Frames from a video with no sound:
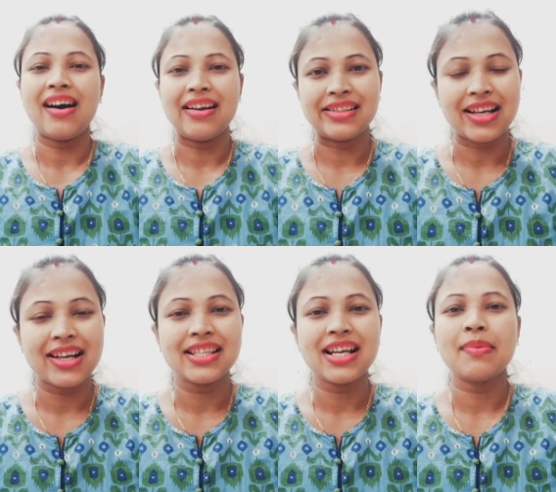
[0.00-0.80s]
আর যা
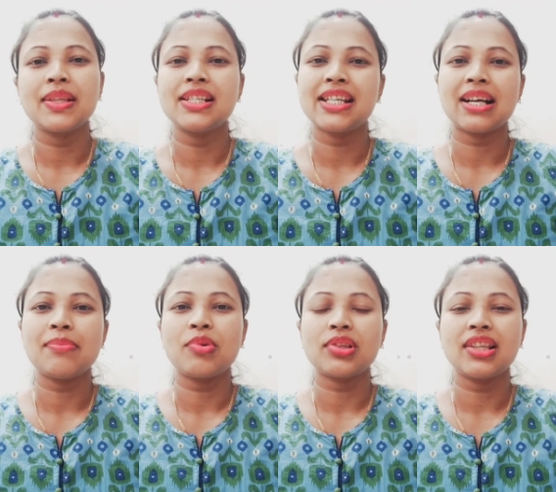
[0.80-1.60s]
যা আমাদের চেক
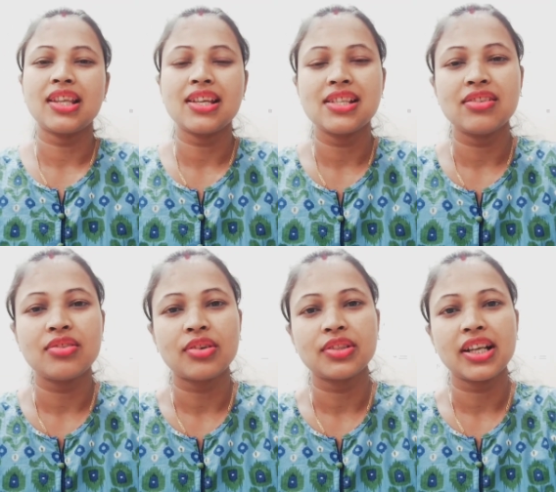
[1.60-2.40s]
আপ করতে দিয়েছিল
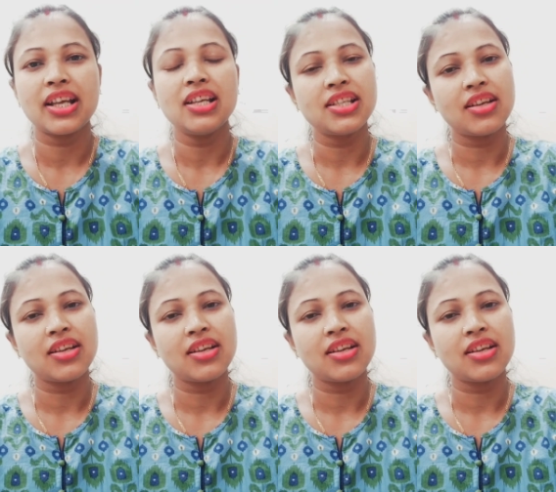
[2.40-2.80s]
ডক্টরে